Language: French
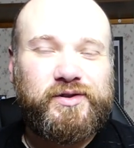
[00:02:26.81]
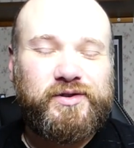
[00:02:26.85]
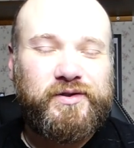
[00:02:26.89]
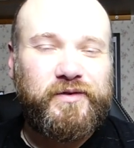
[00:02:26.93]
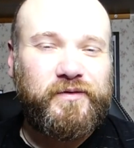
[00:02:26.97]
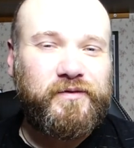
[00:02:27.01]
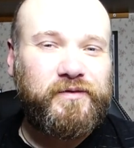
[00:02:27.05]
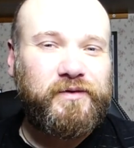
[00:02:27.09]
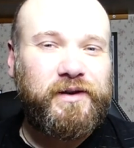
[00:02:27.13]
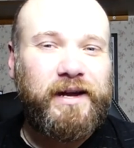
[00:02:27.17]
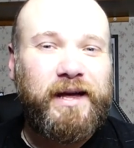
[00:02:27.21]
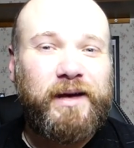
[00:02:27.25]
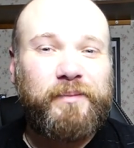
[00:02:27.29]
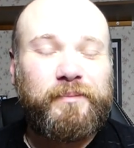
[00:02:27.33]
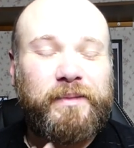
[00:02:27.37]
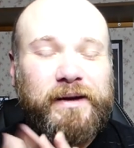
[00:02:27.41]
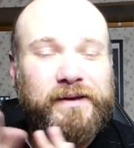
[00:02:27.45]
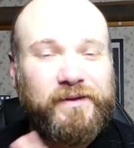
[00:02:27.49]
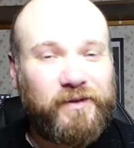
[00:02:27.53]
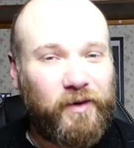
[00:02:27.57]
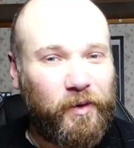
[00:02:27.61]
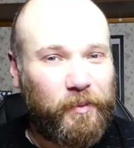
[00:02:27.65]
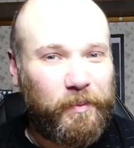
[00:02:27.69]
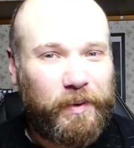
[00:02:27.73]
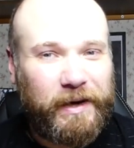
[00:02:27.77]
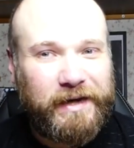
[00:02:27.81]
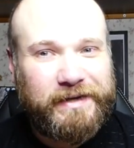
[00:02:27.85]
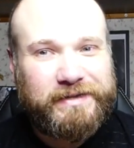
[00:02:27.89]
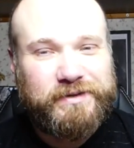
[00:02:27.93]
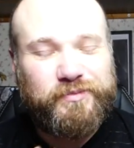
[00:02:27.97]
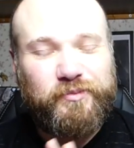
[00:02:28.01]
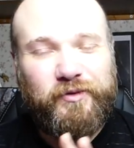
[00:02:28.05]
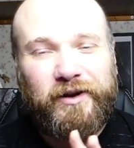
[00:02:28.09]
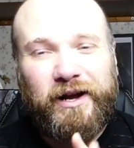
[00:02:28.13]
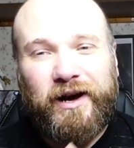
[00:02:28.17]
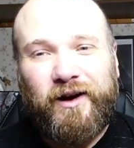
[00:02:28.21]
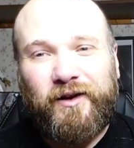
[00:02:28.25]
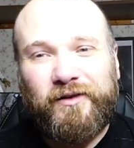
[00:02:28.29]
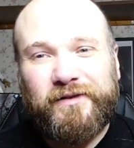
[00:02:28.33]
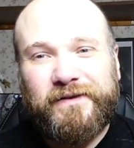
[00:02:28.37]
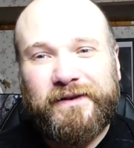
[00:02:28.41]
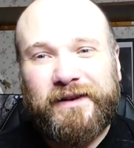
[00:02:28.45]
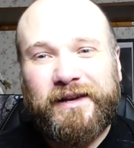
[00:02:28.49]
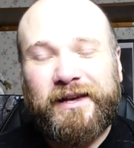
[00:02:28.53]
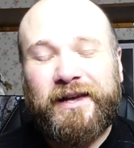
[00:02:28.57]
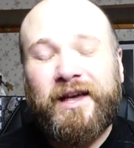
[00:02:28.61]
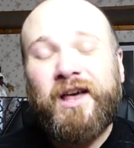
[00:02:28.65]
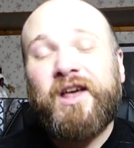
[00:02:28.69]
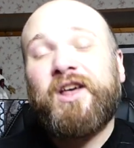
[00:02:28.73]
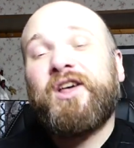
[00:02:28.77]
je voulais mettre en place pour la
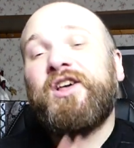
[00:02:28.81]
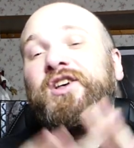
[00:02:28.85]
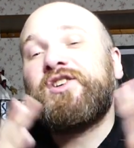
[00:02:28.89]
rentrée.